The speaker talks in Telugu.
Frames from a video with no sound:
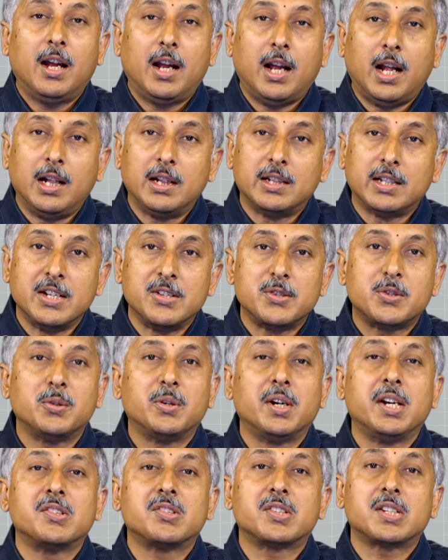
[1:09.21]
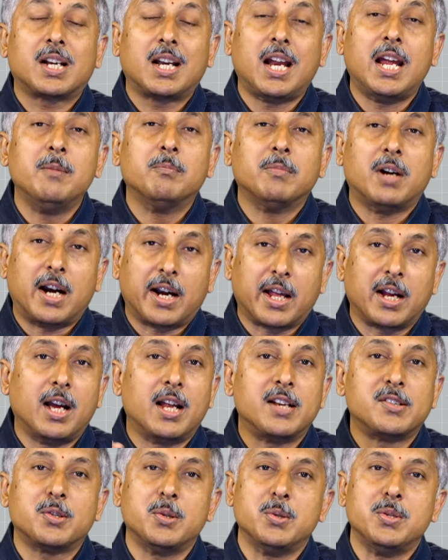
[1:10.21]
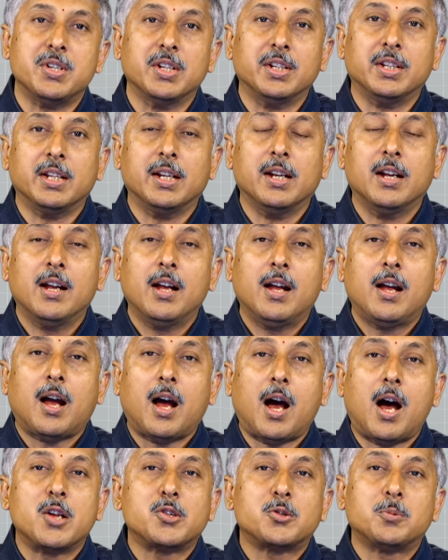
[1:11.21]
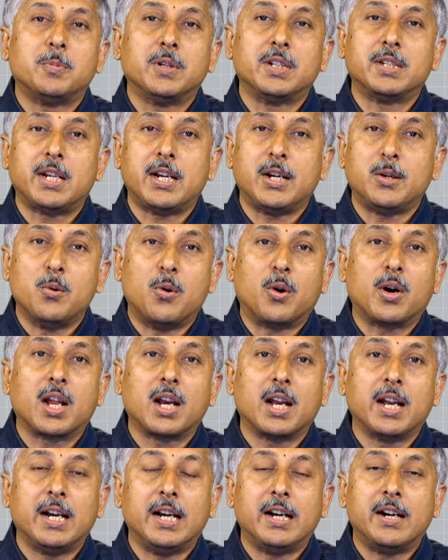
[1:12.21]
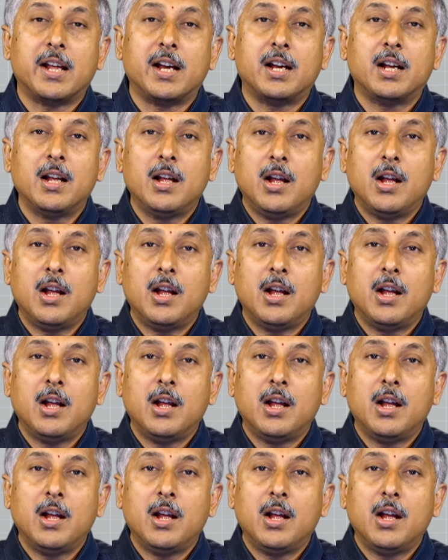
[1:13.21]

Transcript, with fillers: హెల్త్ ఇన్సూరెన్స్ క్లెయిమ్ అడగాల్సి వచ్చింది ఆసుపత్రి గోడల నిండా